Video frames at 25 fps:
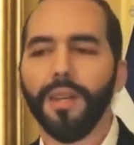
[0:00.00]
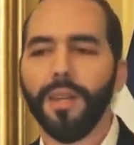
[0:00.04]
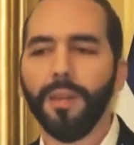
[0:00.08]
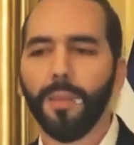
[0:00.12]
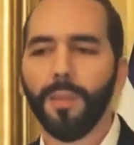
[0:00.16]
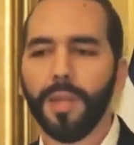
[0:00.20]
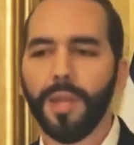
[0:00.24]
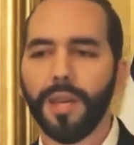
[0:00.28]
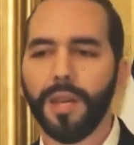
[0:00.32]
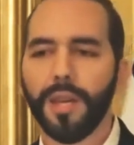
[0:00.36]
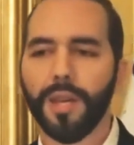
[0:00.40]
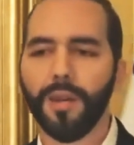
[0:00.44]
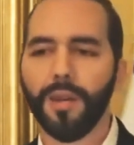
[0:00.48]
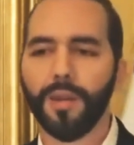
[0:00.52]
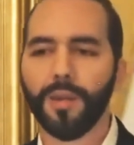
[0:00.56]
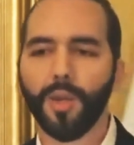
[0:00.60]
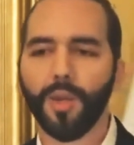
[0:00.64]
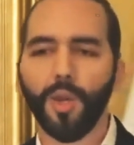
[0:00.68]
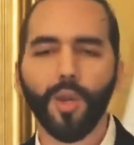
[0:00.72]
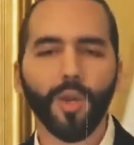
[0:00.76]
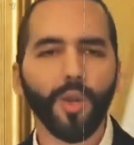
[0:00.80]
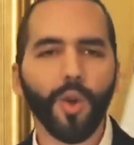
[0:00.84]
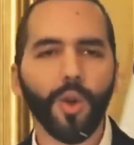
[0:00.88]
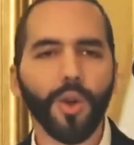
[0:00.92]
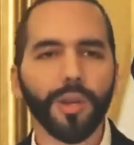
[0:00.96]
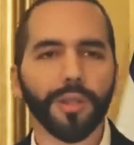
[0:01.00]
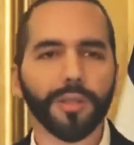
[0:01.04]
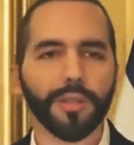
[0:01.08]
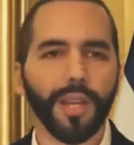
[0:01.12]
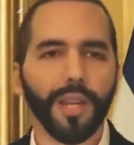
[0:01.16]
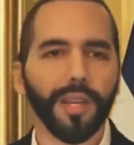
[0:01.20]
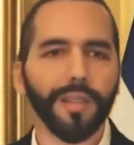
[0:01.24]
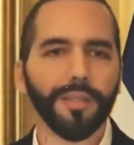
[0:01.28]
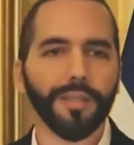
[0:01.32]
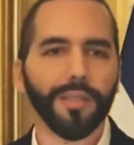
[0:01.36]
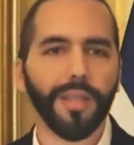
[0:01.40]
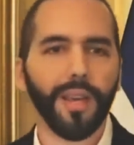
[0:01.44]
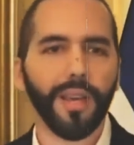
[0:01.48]
Y me dijeron, no, no,
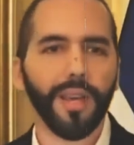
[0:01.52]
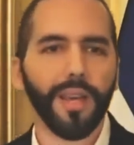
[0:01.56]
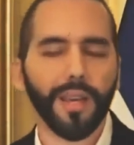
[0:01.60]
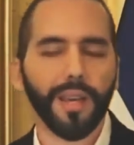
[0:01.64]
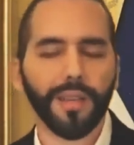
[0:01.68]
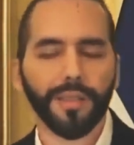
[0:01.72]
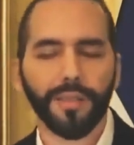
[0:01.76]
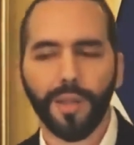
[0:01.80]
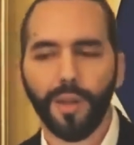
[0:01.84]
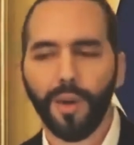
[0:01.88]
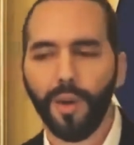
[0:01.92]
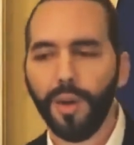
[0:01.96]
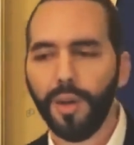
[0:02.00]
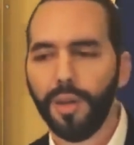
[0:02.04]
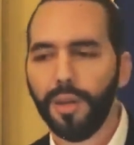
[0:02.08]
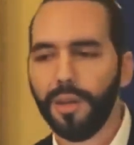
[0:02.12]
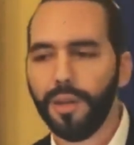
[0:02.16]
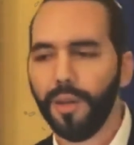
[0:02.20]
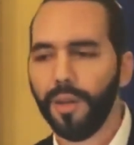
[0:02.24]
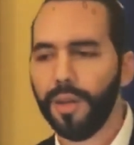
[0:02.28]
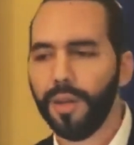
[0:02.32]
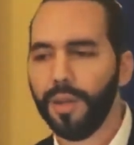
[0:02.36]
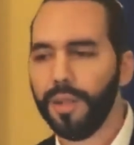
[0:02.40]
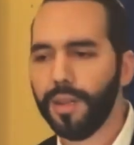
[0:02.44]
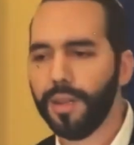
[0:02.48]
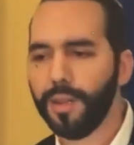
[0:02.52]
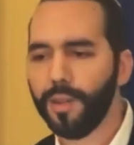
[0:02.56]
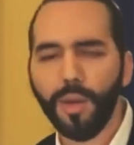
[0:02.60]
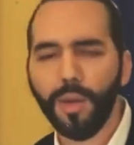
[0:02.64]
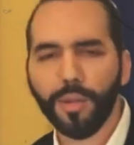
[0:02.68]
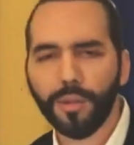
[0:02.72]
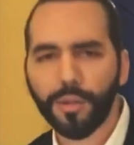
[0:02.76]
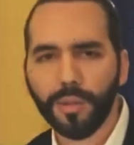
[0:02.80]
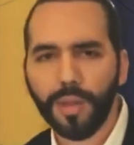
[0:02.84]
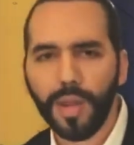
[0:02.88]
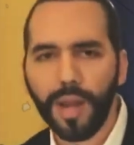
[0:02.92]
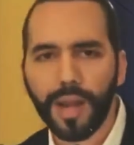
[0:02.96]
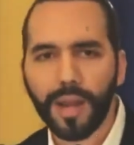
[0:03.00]
es de, hoy. Y yo le dije,
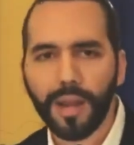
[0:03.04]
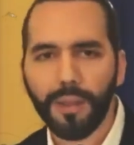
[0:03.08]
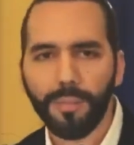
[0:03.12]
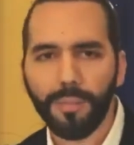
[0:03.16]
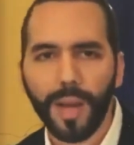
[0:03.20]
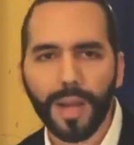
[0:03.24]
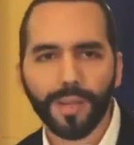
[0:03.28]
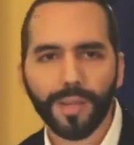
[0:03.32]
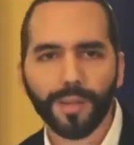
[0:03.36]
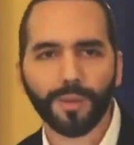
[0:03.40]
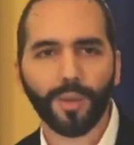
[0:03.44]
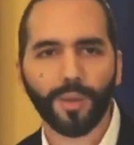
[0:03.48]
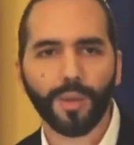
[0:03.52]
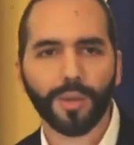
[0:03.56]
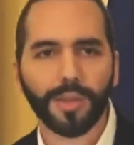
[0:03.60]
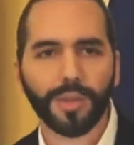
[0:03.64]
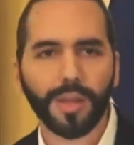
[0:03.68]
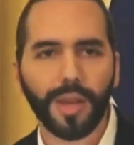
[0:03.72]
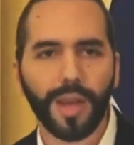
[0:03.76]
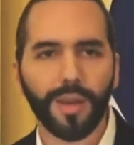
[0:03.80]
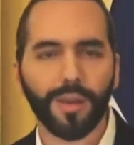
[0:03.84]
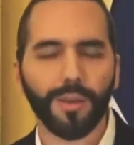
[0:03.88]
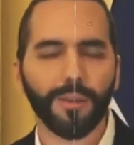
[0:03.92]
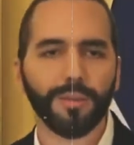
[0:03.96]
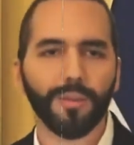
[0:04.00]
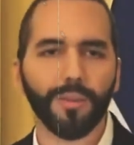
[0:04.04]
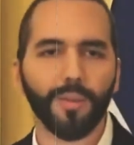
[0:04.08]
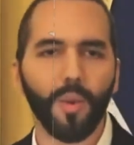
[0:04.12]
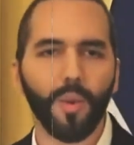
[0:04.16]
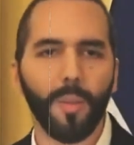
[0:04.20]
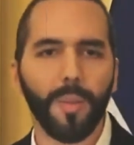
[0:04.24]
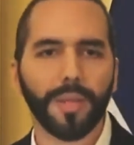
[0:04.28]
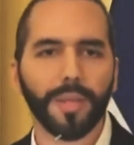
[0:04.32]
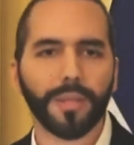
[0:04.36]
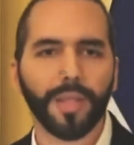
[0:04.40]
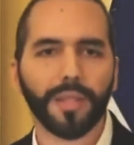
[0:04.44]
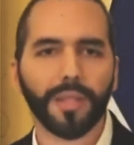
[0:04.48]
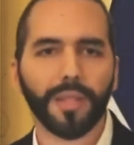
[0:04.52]
no, esto es de la campaña, esto lo sacaron
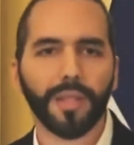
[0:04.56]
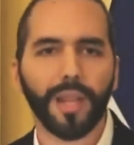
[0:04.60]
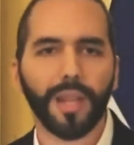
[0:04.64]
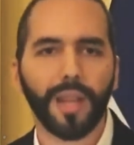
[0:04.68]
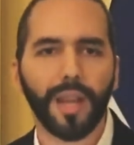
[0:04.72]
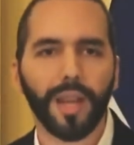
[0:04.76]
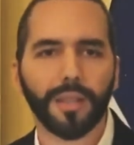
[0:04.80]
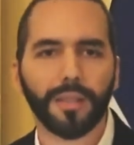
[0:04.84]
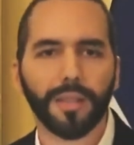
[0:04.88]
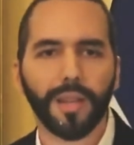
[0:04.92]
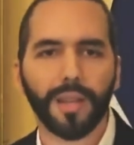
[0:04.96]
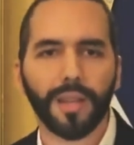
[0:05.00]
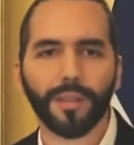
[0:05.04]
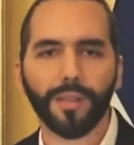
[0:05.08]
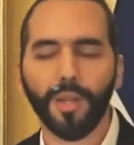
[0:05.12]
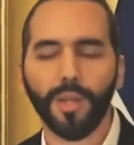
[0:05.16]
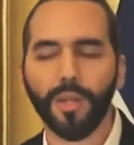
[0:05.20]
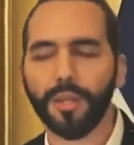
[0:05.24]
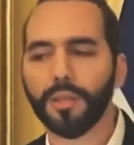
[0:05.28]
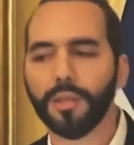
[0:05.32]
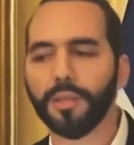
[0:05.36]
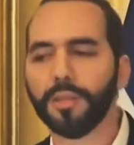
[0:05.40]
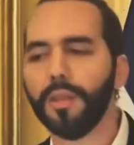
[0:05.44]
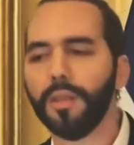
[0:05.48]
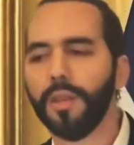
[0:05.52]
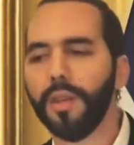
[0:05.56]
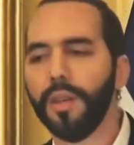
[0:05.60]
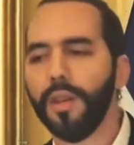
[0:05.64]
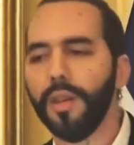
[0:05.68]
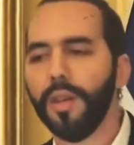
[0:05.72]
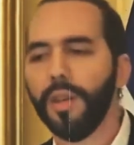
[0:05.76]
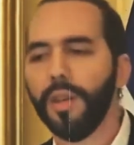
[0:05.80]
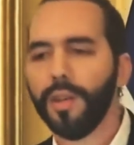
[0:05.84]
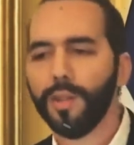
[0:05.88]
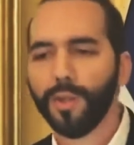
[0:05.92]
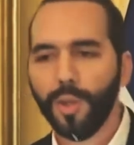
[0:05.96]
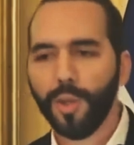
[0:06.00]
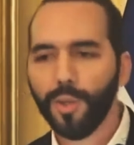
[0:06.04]
un mes antes de las elecciones.
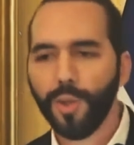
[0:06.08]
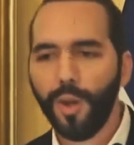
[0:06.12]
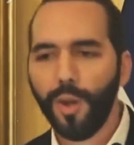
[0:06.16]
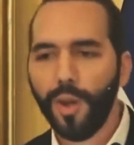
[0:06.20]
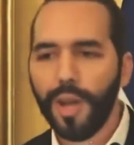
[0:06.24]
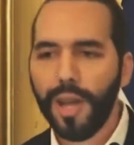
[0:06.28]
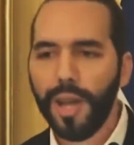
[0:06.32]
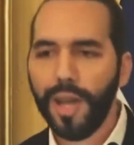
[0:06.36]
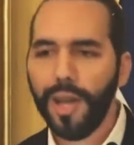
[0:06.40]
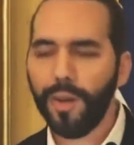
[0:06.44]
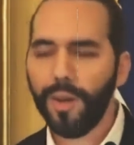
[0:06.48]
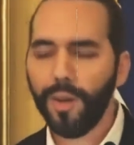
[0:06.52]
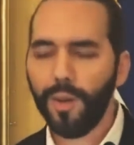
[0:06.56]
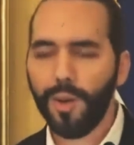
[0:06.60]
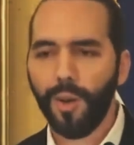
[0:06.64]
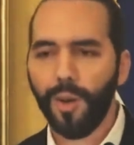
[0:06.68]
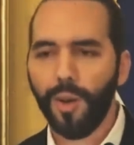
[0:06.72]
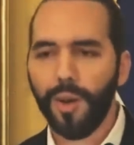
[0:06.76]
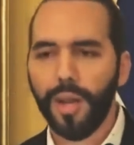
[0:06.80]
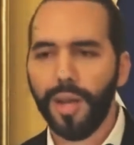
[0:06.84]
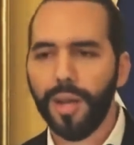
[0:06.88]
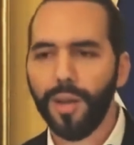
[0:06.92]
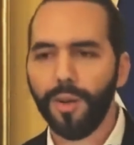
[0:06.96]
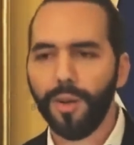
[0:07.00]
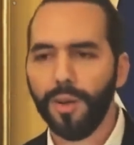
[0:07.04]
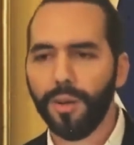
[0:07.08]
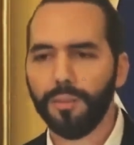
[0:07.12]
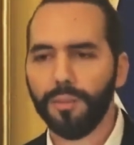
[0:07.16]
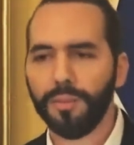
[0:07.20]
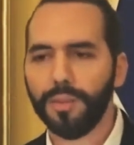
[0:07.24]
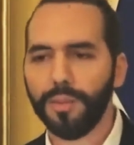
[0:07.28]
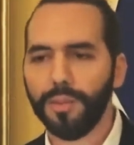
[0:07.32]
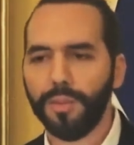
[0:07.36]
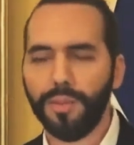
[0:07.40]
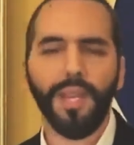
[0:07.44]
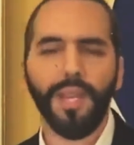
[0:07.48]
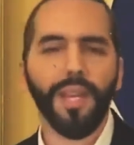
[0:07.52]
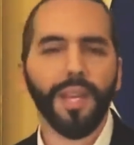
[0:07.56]
No, no, léelo y lo leo. Y
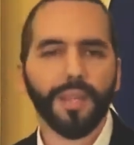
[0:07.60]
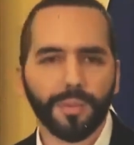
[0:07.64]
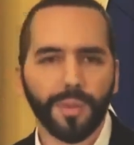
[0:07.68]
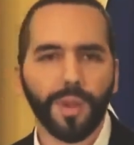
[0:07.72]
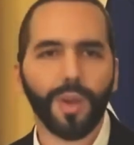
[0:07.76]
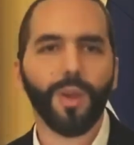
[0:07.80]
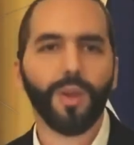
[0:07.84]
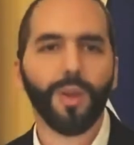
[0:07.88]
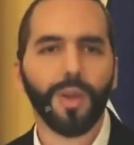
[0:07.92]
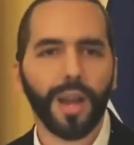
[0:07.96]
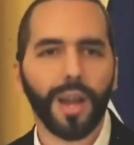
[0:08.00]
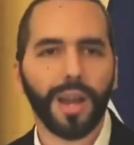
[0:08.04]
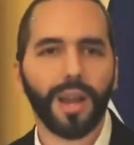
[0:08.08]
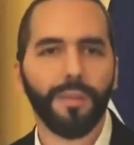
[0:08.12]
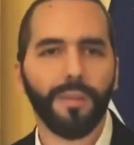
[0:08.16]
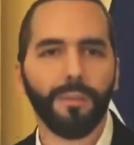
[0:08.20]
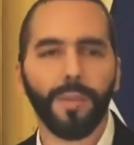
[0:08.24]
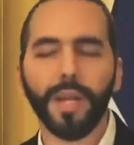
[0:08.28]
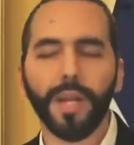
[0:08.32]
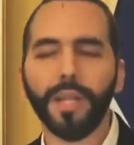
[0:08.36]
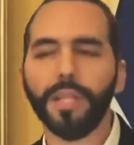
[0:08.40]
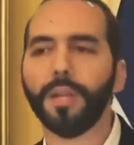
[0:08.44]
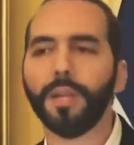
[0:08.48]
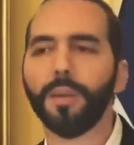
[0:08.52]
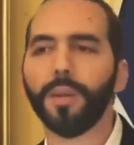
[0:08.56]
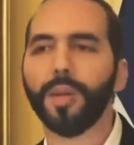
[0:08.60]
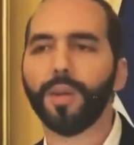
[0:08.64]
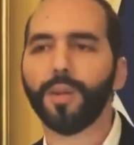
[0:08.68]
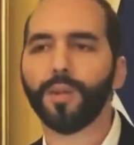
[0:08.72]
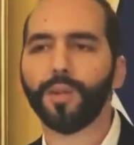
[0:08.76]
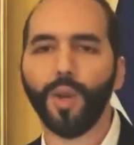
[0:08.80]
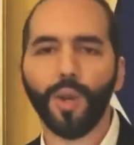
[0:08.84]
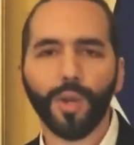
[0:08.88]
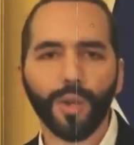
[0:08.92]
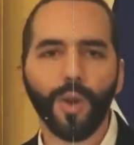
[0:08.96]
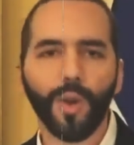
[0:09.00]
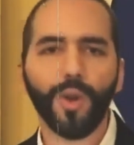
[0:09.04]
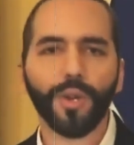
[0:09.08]
dije, sí, esto es lo de la campaña. Y me
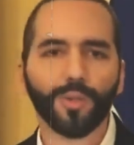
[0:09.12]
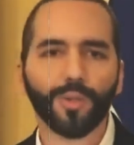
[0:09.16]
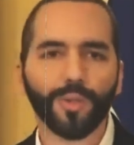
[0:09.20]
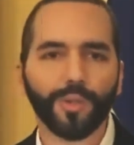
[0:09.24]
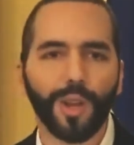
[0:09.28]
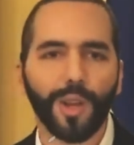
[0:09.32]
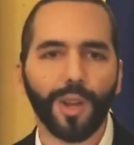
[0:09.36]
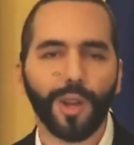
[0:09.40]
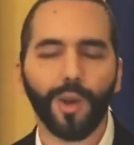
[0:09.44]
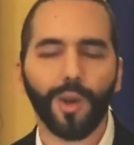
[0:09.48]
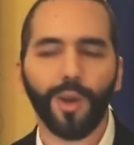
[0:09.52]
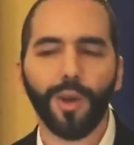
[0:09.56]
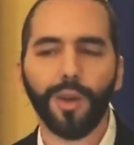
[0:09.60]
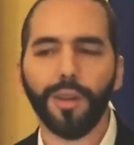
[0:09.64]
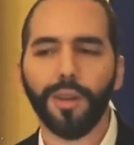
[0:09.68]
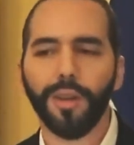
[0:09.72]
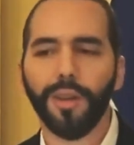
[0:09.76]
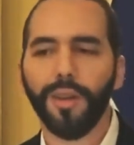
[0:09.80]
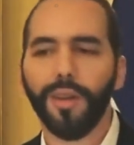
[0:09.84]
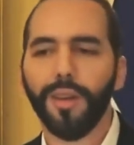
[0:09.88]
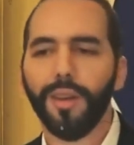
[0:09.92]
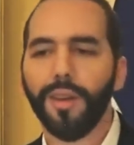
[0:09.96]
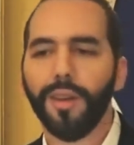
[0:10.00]
dijeron, no, no, esto salió hoy.